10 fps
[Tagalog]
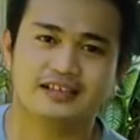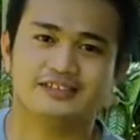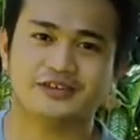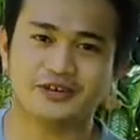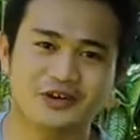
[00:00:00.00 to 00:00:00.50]

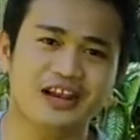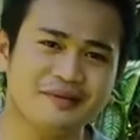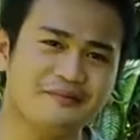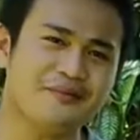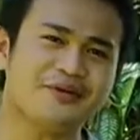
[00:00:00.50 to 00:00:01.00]
So yun
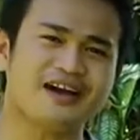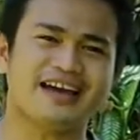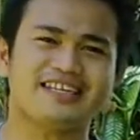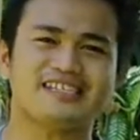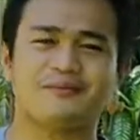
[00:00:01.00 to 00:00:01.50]
lamang po
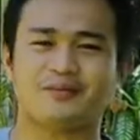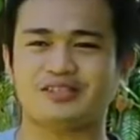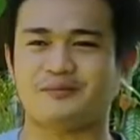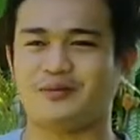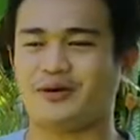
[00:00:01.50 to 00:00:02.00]
guys, tapos
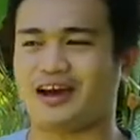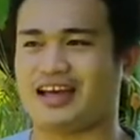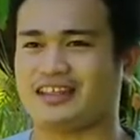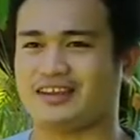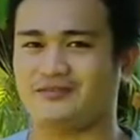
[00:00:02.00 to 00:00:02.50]
na po ang
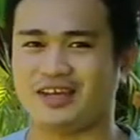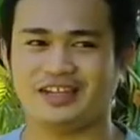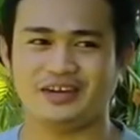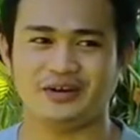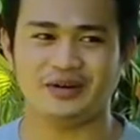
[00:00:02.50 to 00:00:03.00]
ating
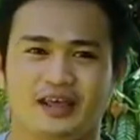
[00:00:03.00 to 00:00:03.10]
video